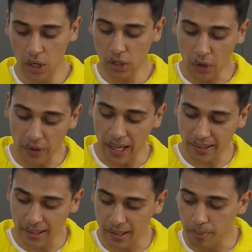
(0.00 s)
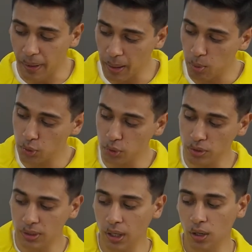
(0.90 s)
un interruptor de nivel
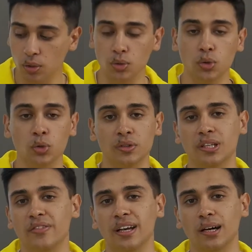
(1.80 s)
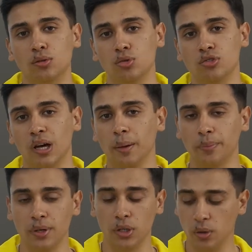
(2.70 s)
capacitativo conectado por
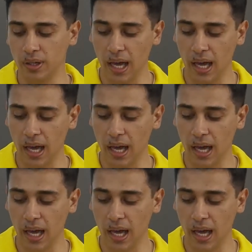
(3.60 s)
Bluetooth